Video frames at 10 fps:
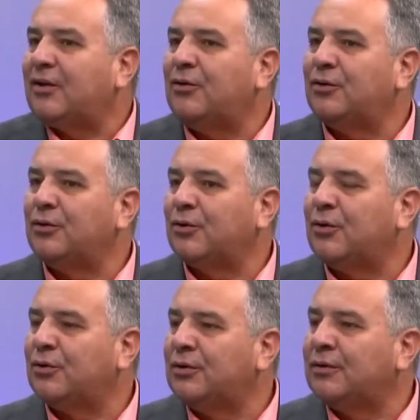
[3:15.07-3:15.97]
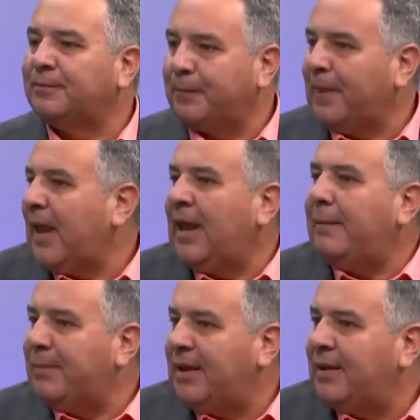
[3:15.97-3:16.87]
con, el
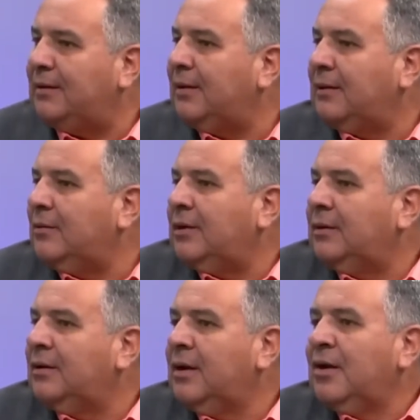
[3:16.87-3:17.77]
ambiente, con,